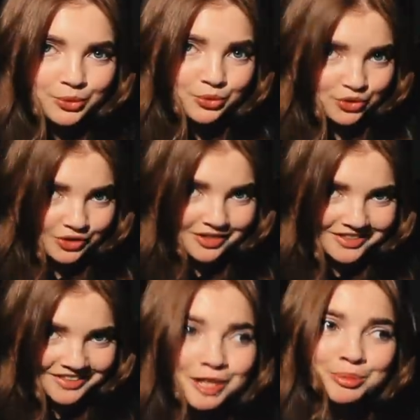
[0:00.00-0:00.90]
учишь
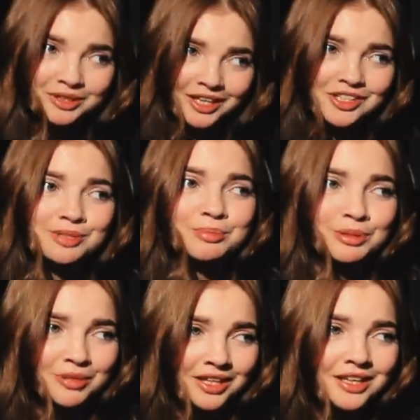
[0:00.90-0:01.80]
и пытаешься
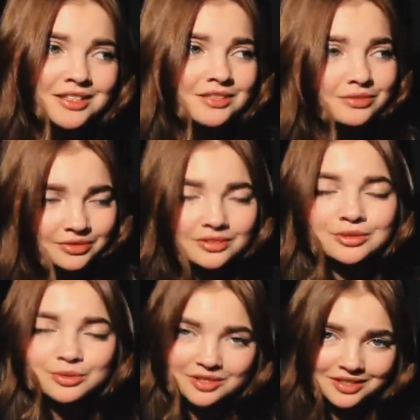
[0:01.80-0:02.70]
применять
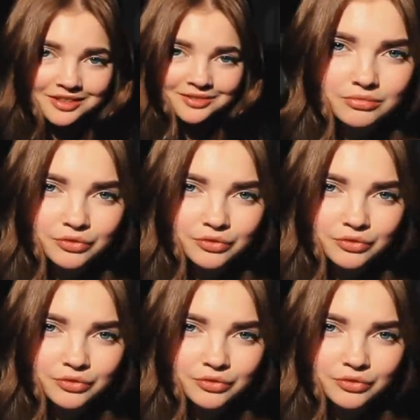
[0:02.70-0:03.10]
в рутине.